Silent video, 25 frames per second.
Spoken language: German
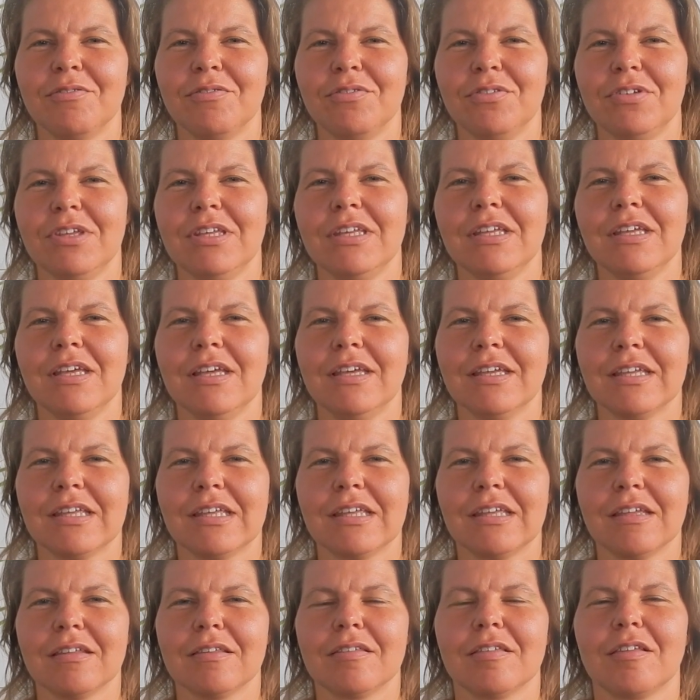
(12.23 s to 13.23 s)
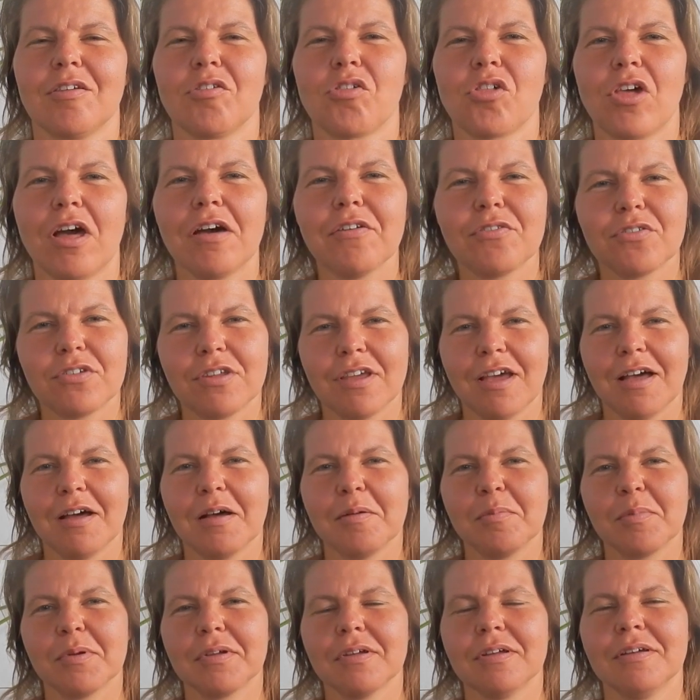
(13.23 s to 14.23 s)
wie ich es geschafft
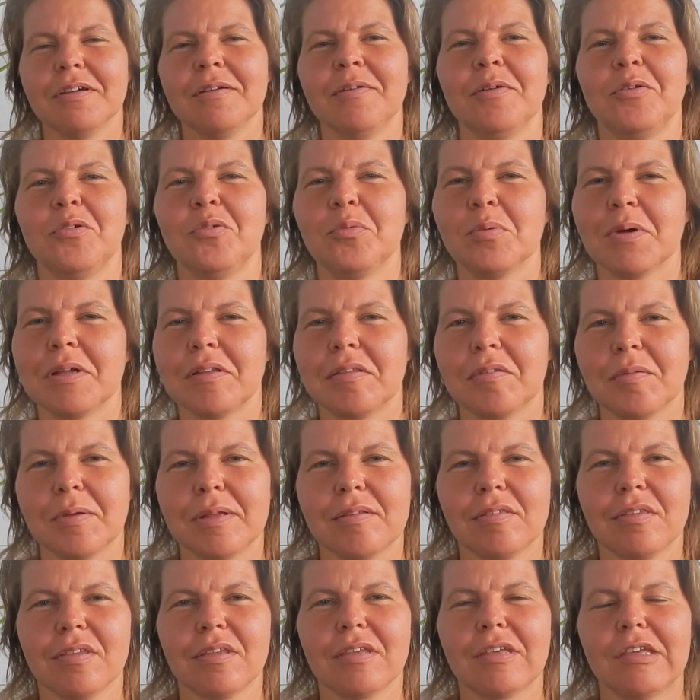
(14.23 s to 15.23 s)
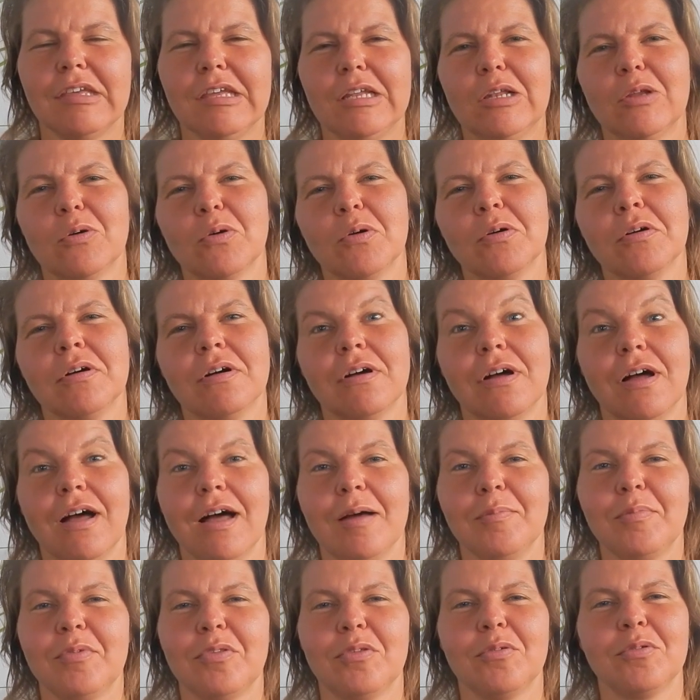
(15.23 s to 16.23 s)
habe, über 20 Kilo
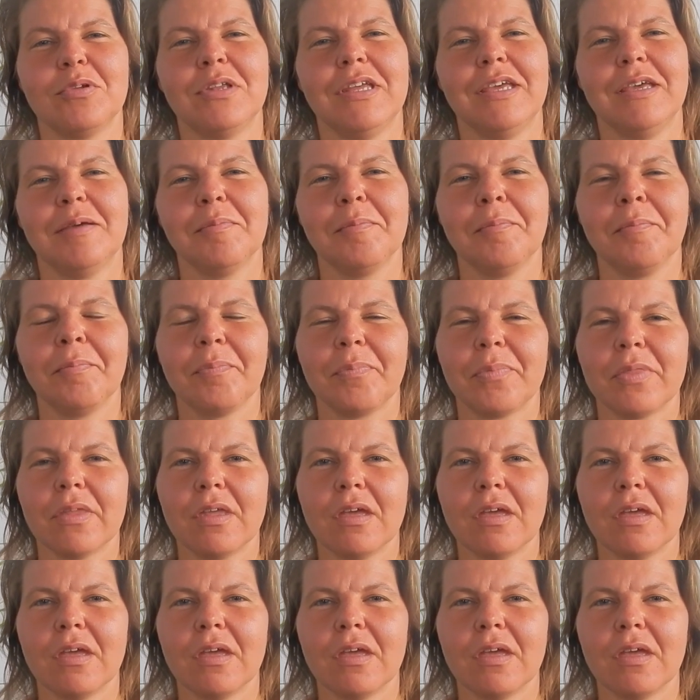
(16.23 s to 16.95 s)
abzunehmen